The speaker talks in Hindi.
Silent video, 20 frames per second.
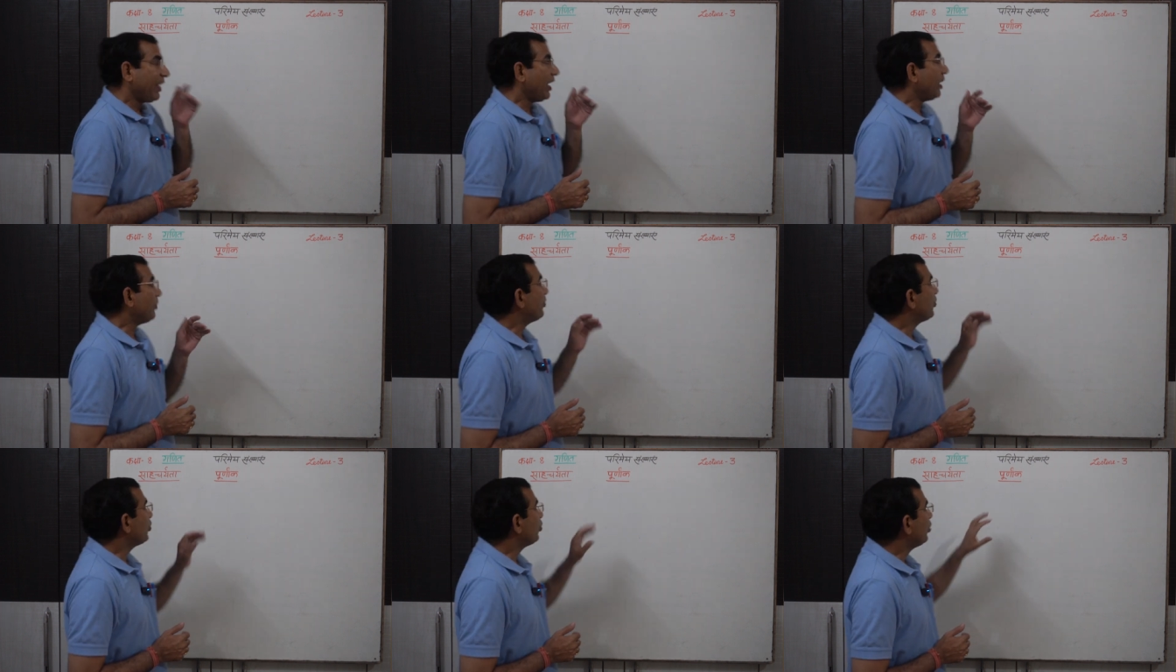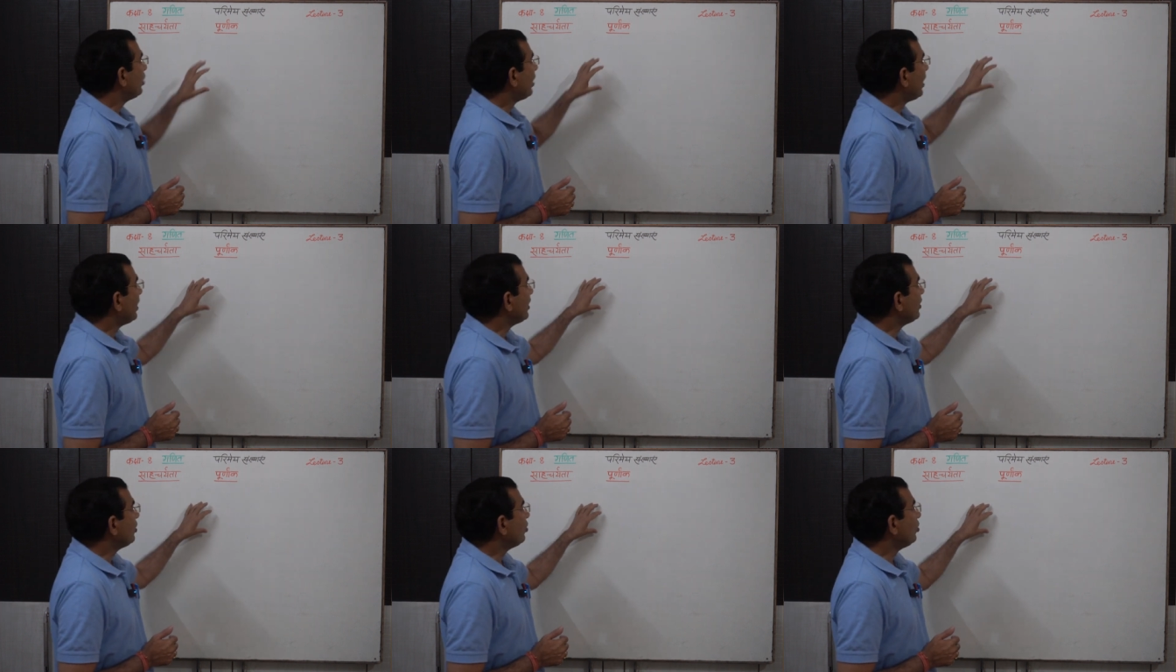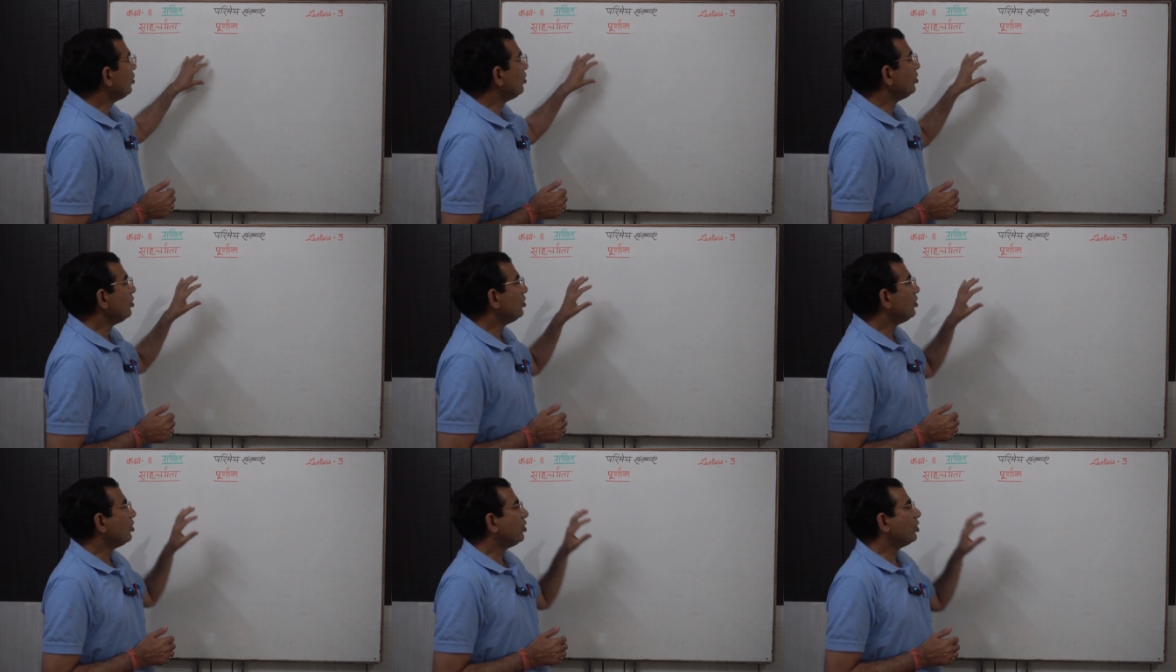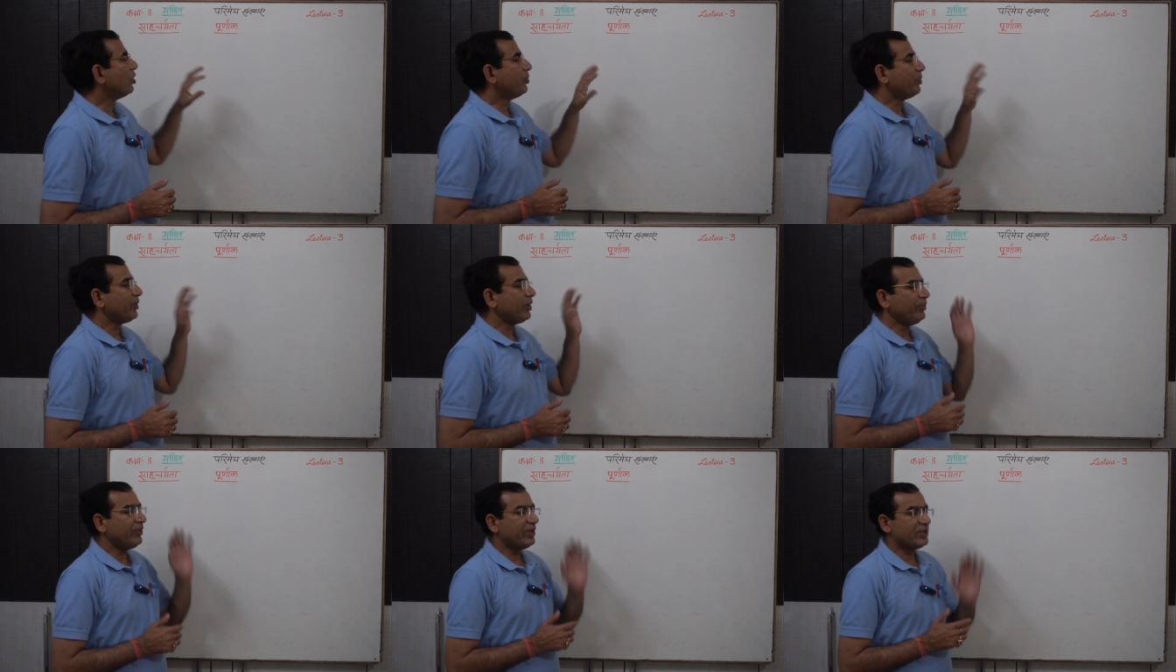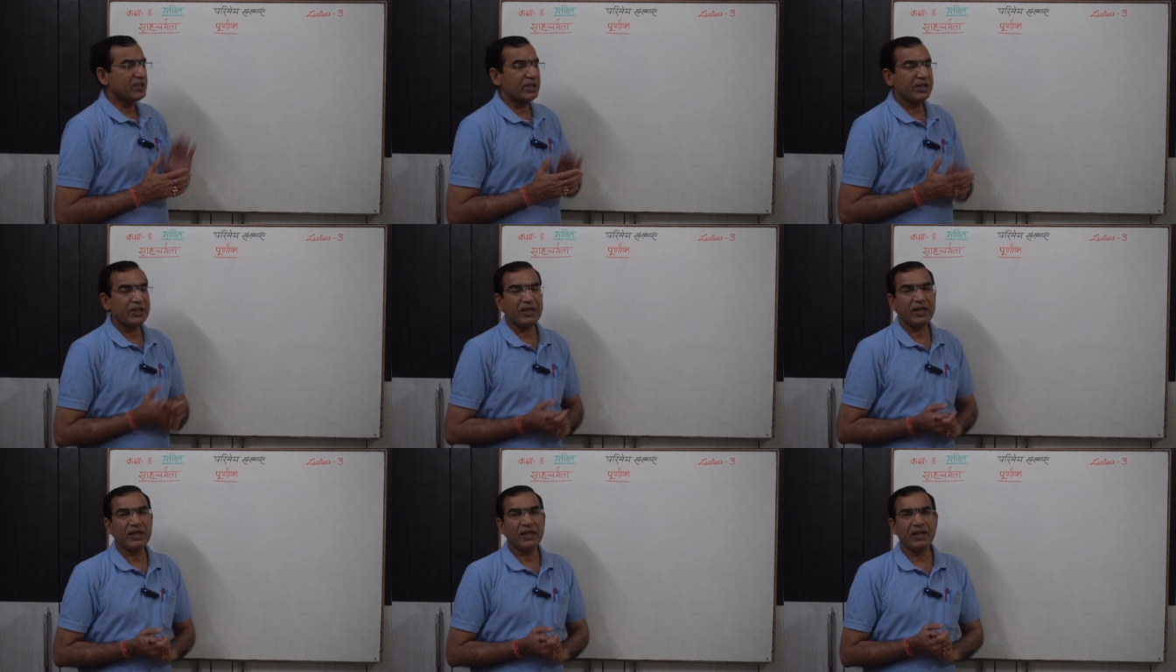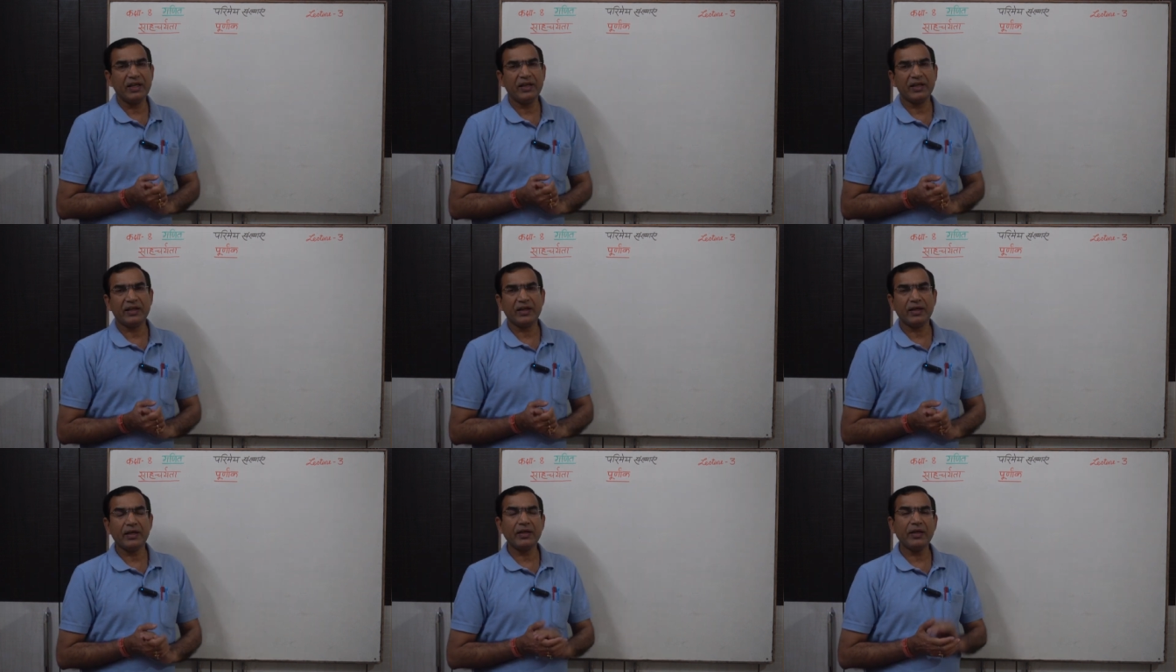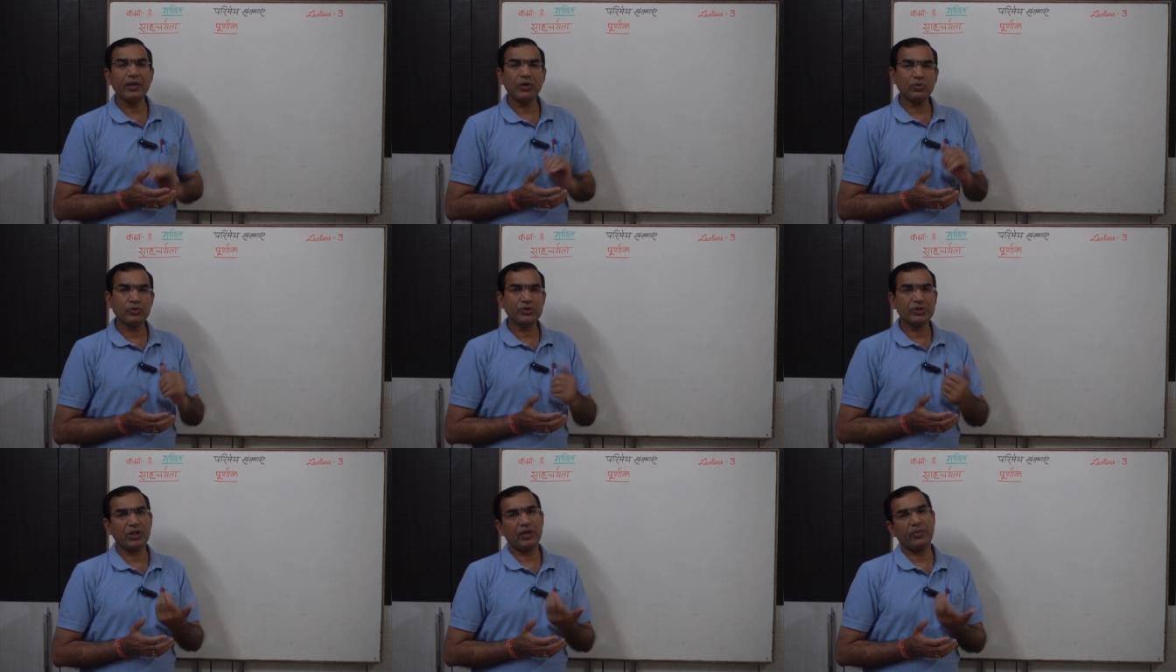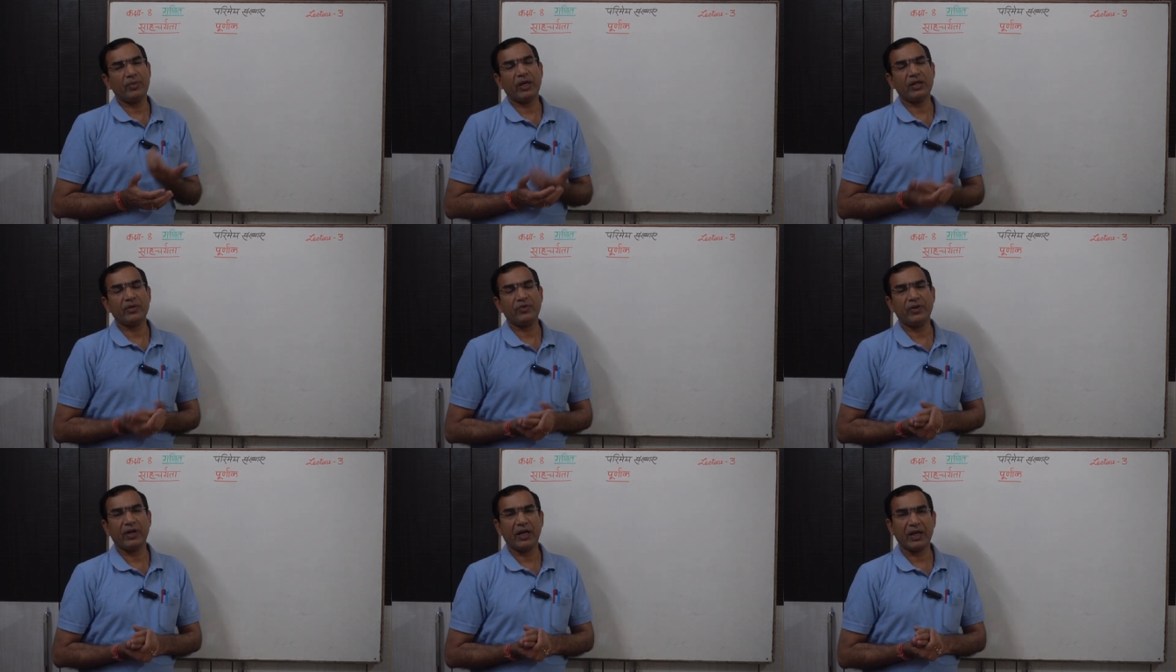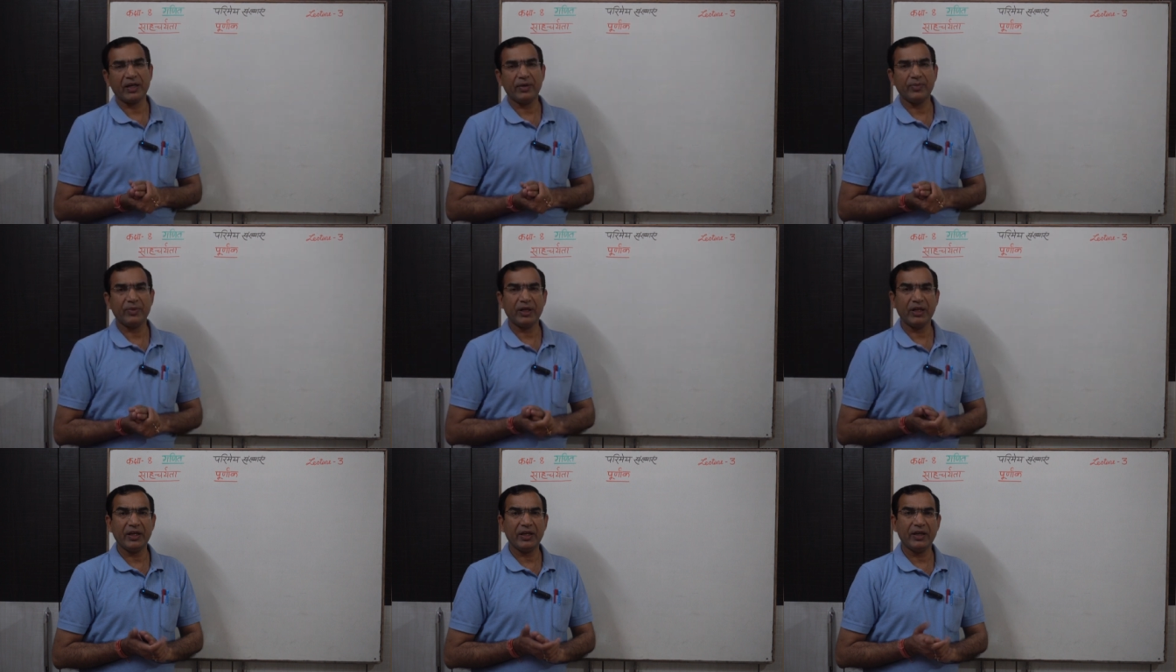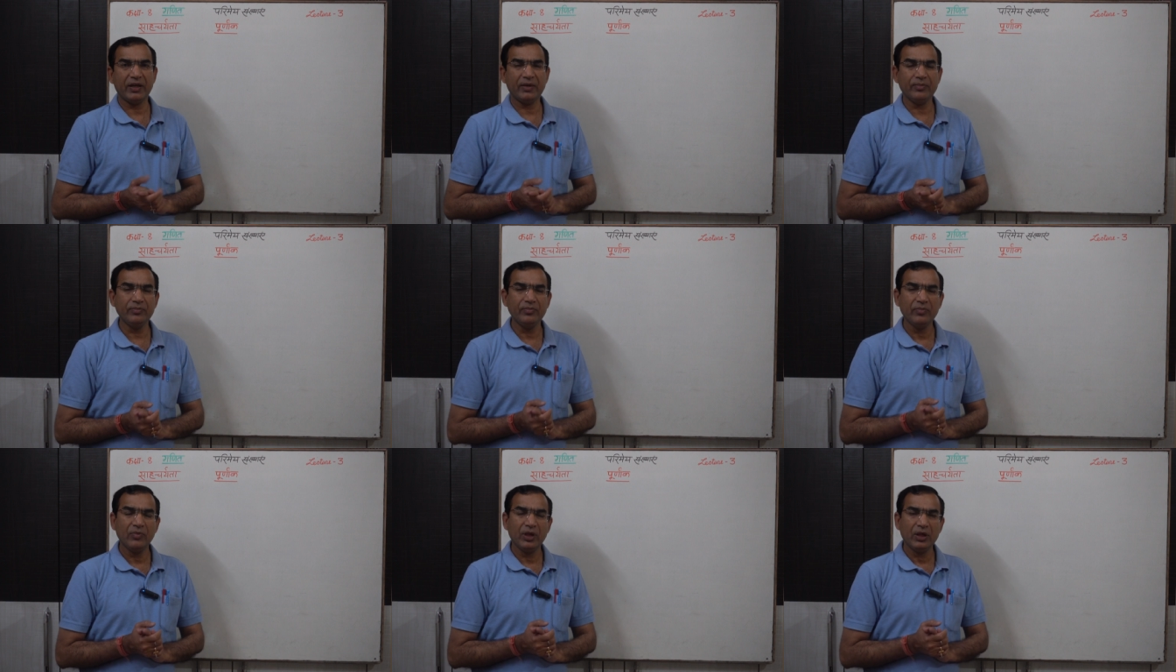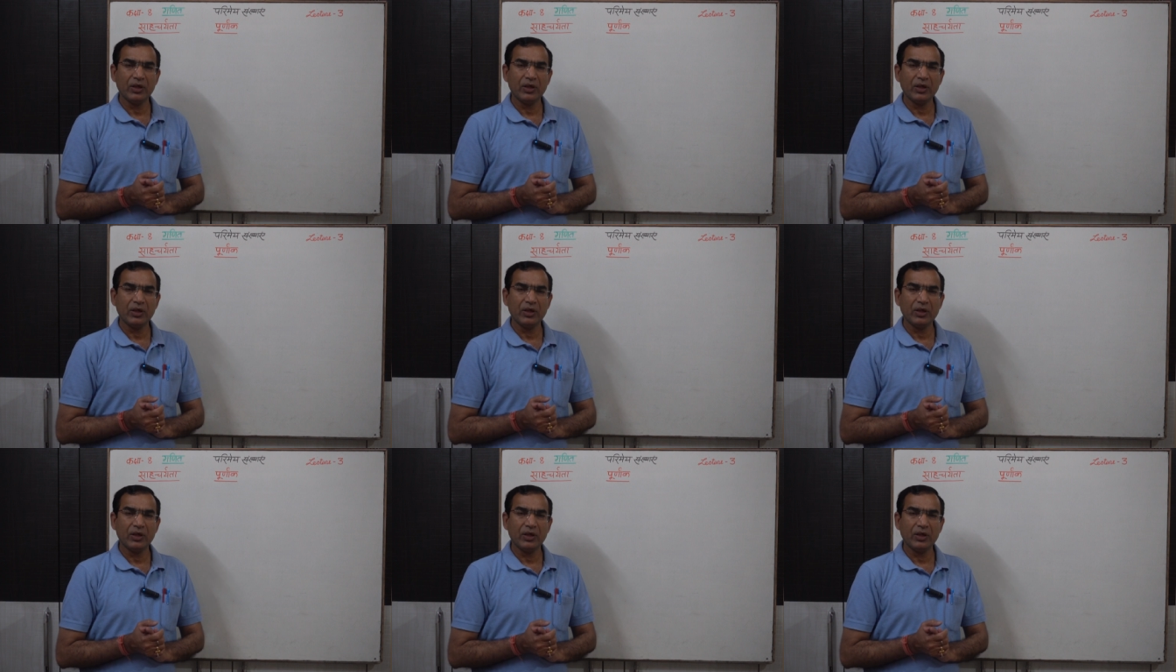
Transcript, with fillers: अब पूर्णांकों और प्रीमेय संख्या के लिए करेंगे और उसके बाद फिर आगे बढ़ेंगे हम